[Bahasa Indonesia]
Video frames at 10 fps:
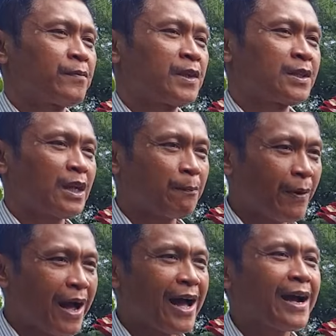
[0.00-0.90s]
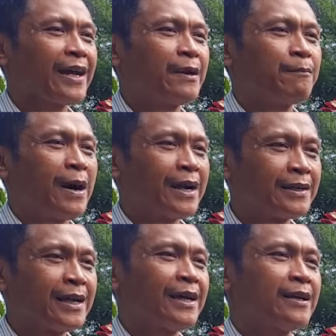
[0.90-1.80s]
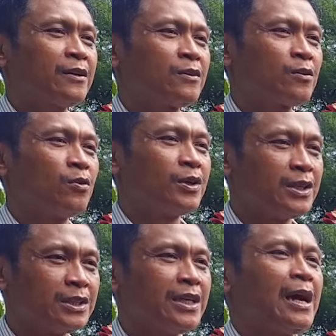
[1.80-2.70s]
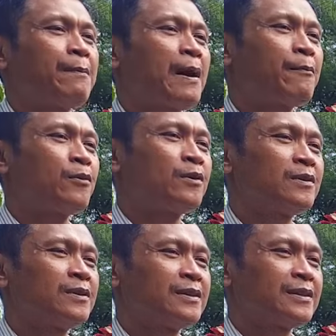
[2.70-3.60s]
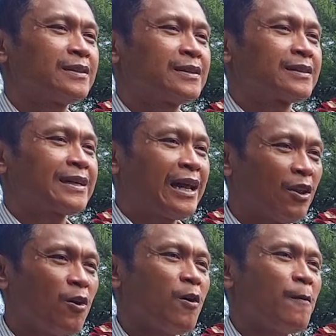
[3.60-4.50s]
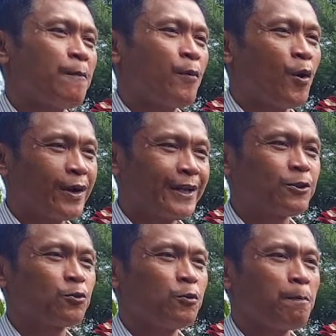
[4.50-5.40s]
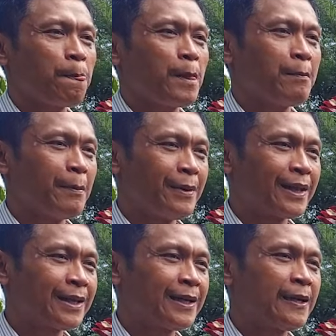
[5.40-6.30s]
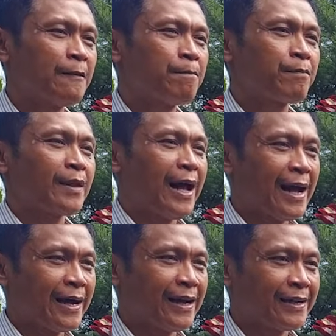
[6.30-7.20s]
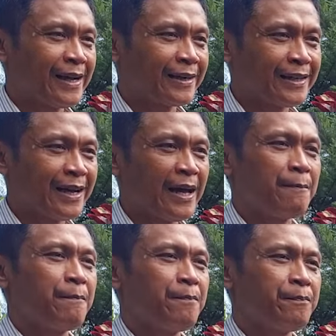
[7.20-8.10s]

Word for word: di terpa angin badai kondisi apapun kalau pohon itu memiliki akar yang dalam.